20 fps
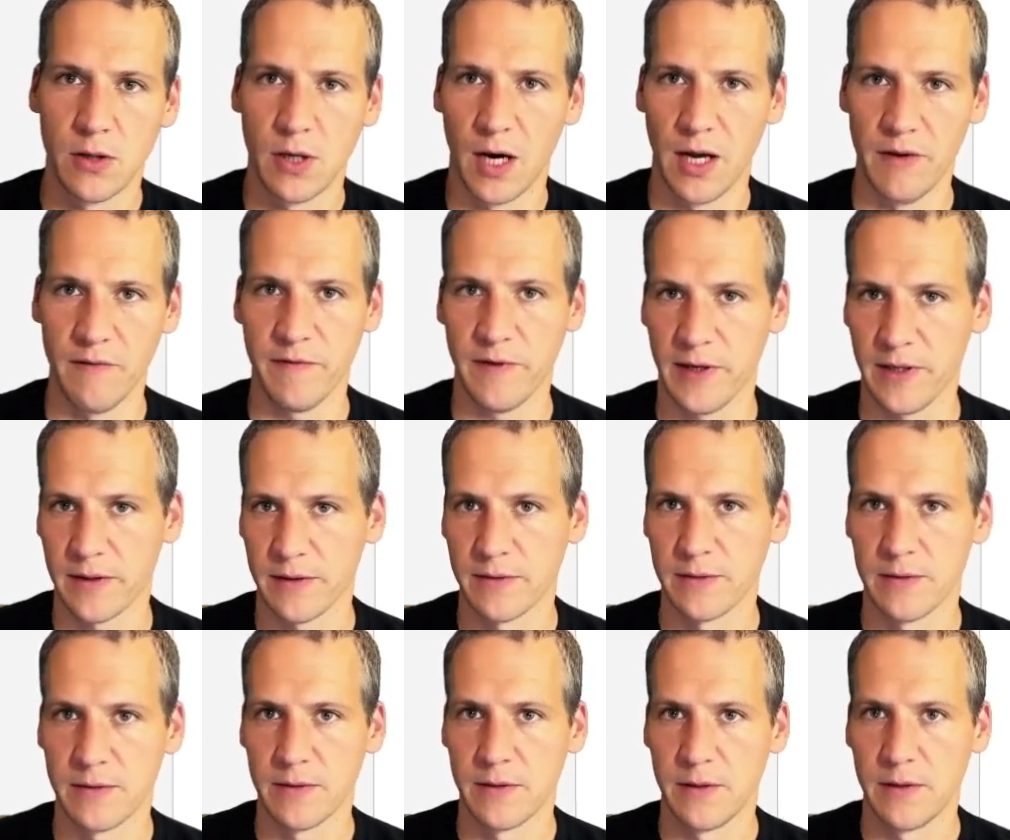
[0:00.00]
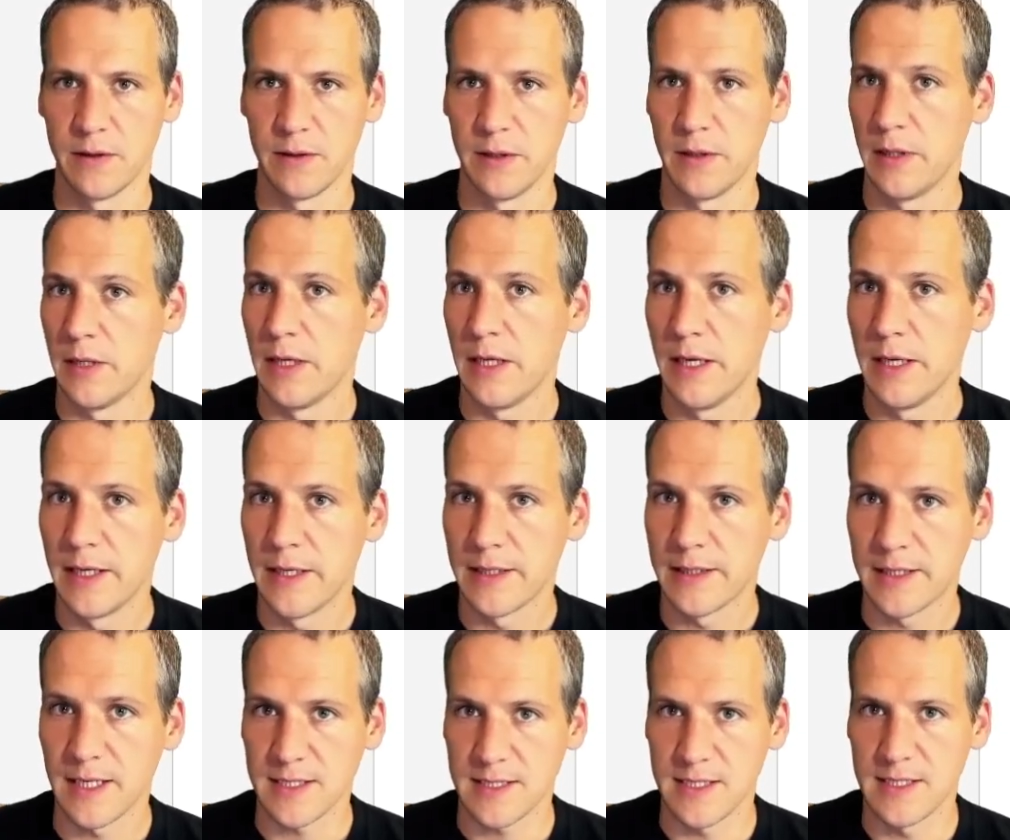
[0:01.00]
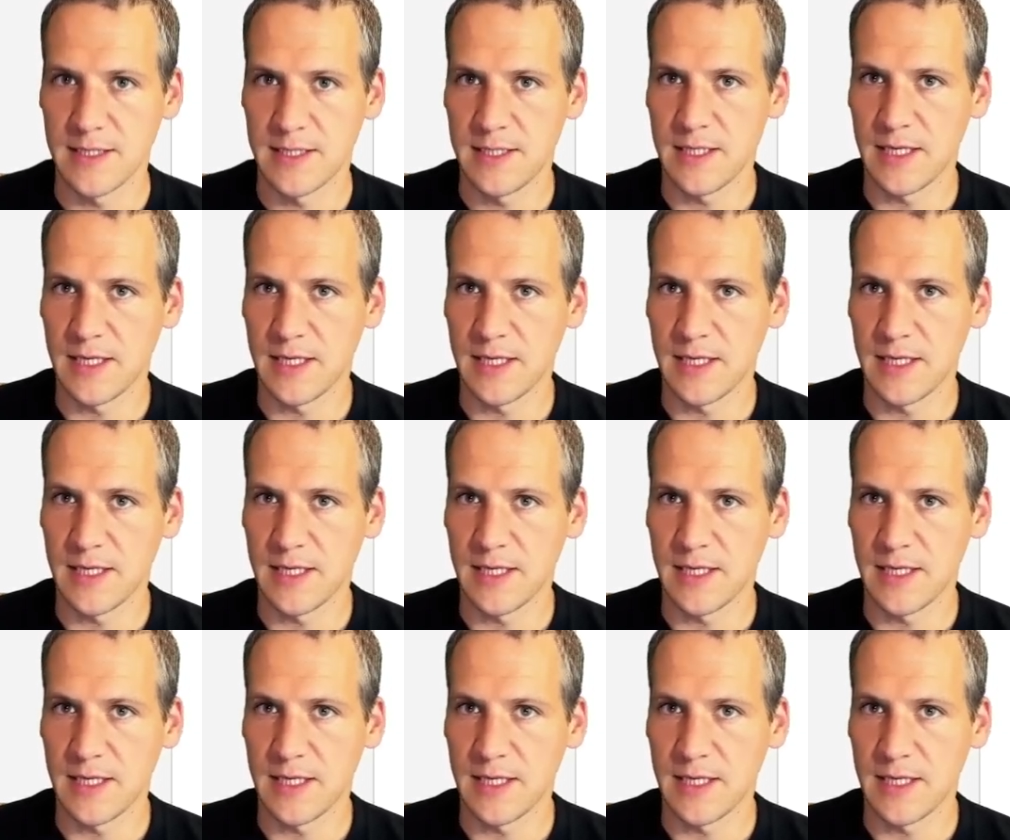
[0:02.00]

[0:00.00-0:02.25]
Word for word: anfängt. Das ist